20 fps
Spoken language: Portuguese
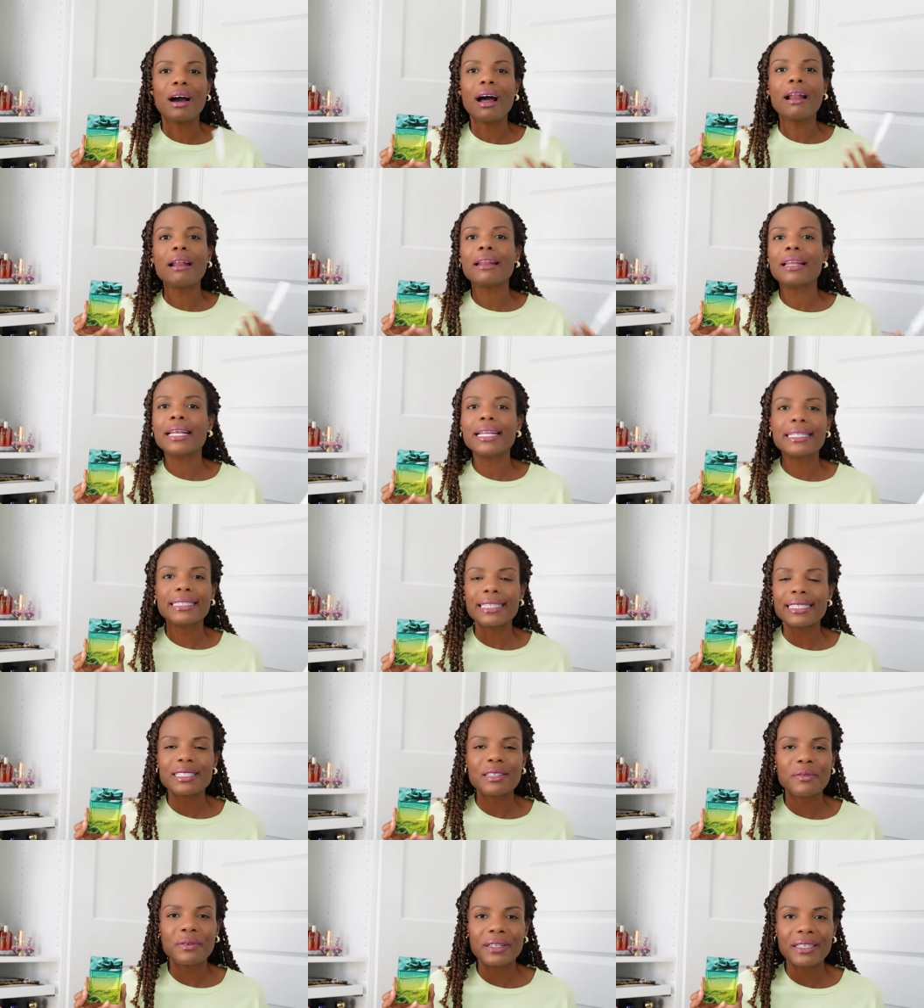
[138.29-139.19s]
além
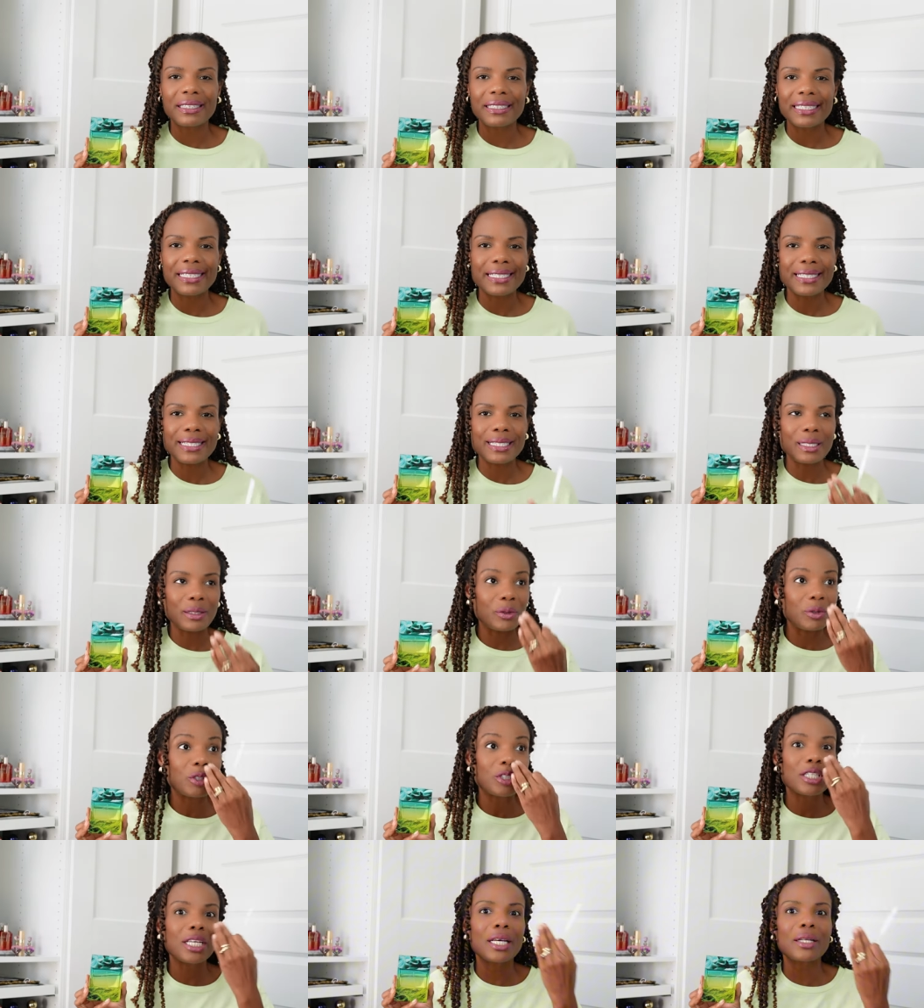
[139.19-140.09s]
dessa fragrância, do
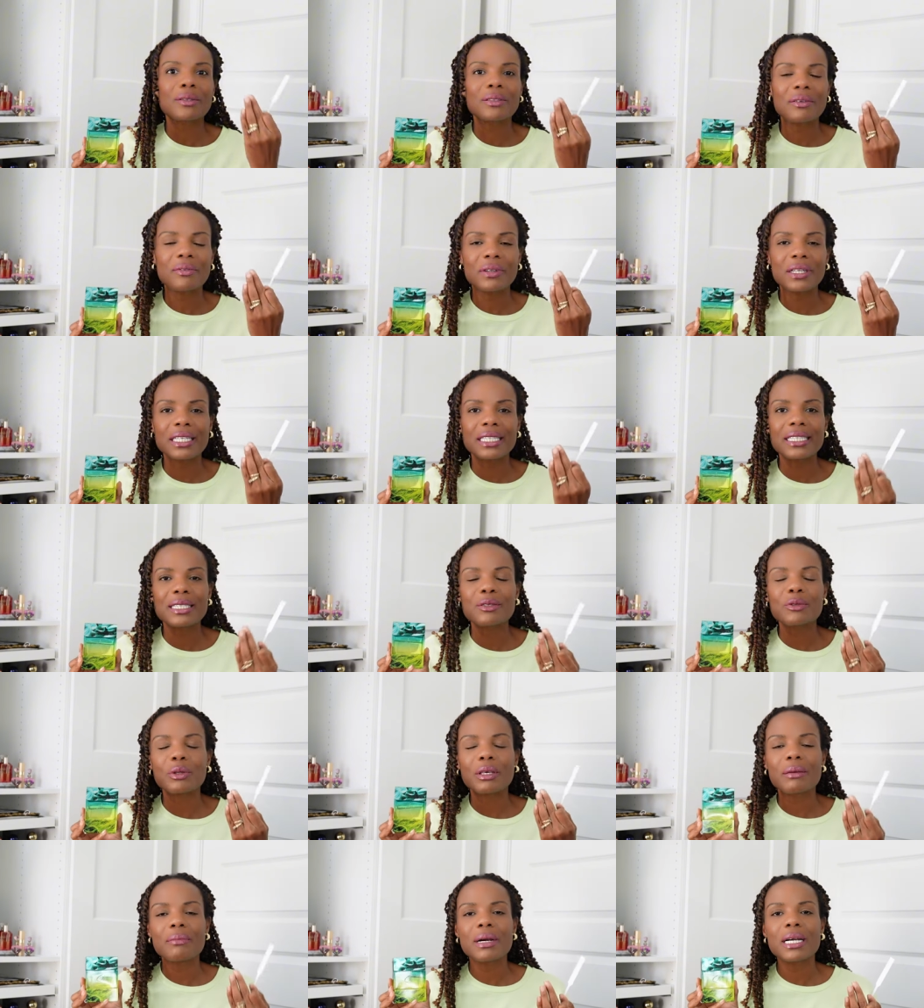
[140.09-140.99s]
cheiro da
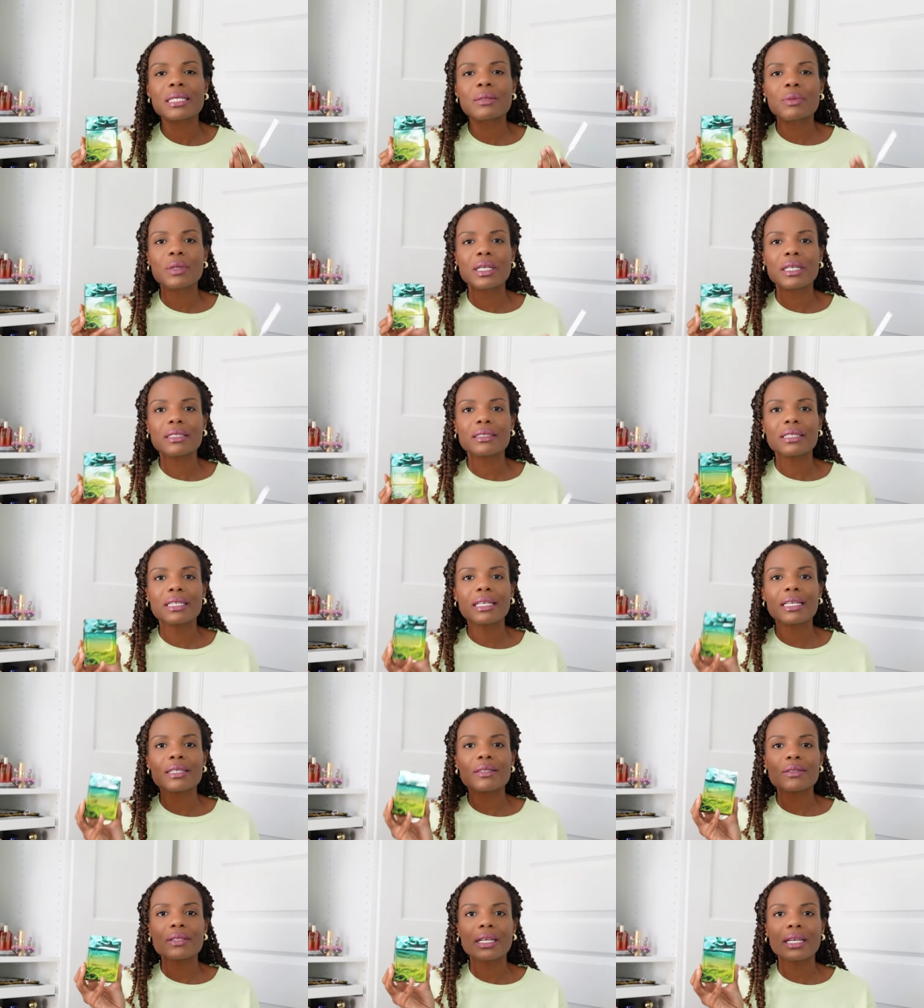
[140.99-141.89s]
fragrância, o que mais me encanta é
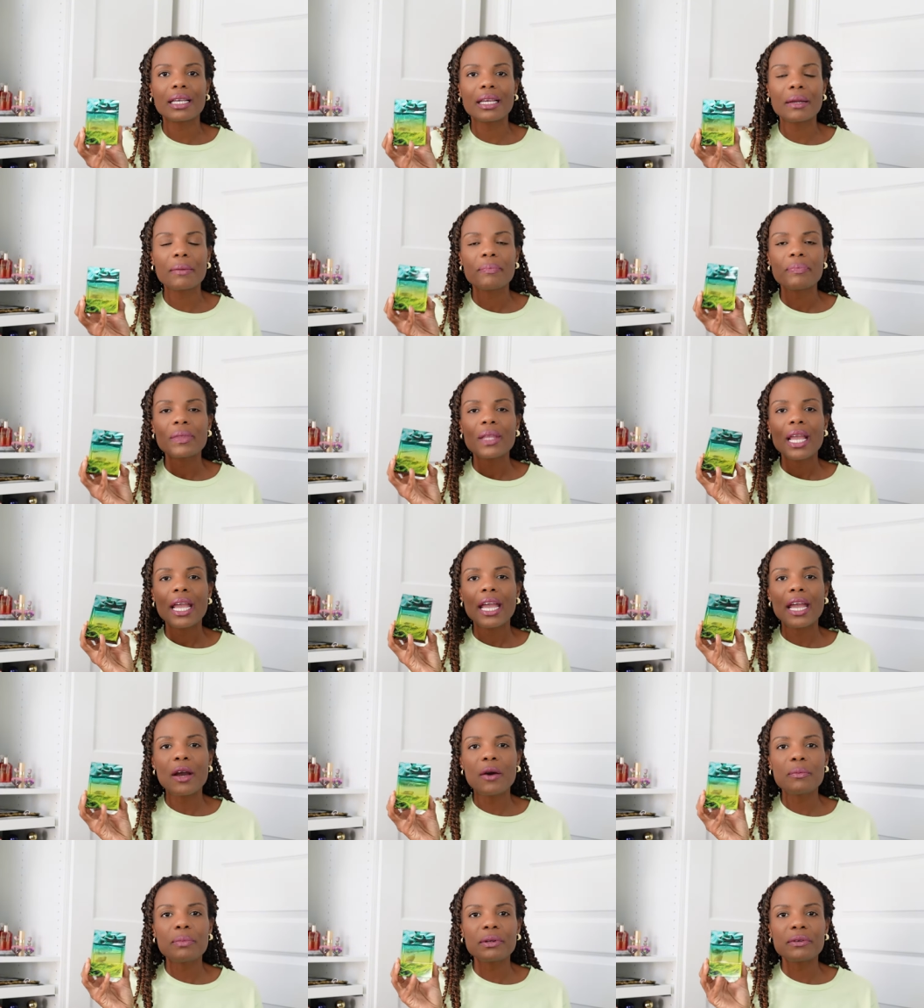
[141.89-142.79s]
que isso daqui
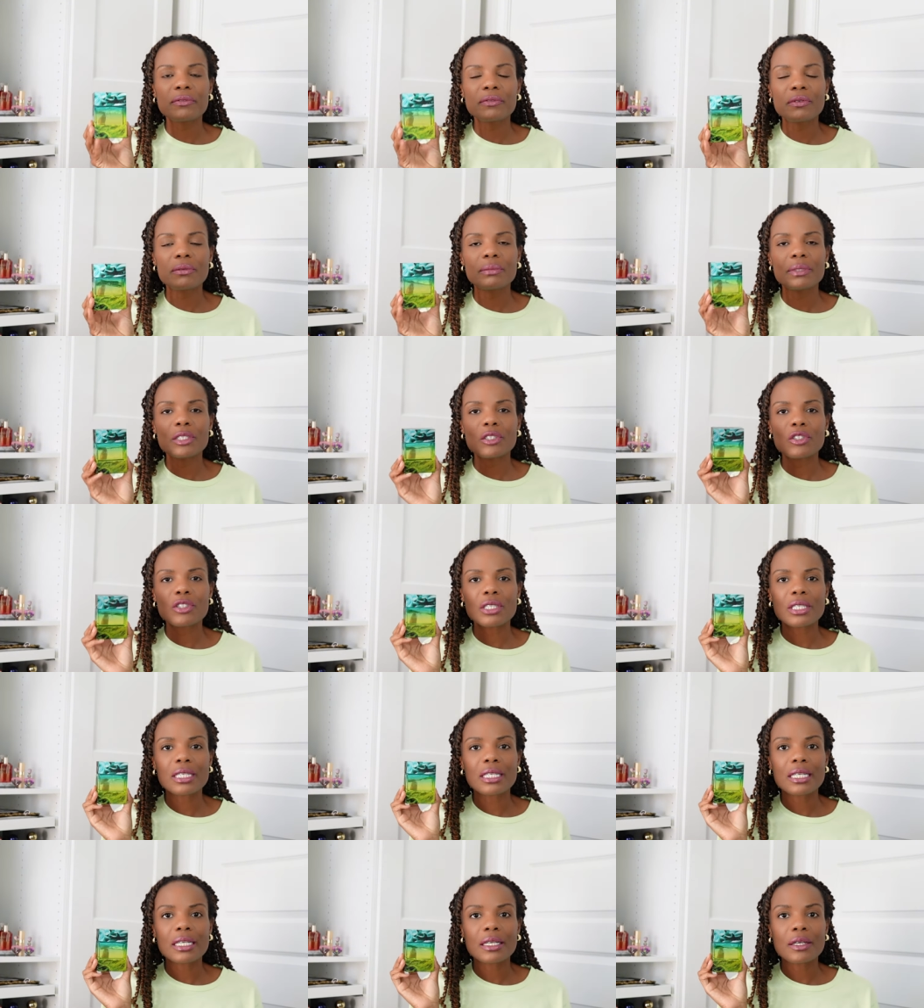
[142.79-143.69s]
é um perfume
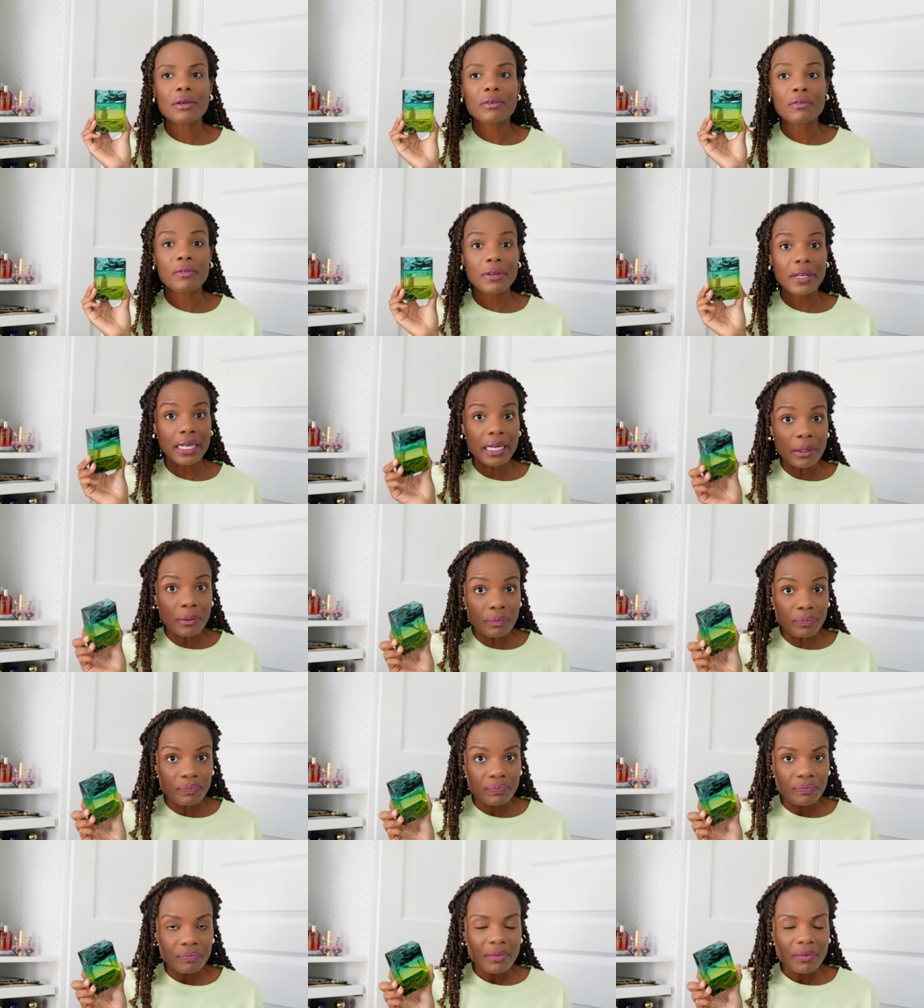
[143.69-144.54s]
de verão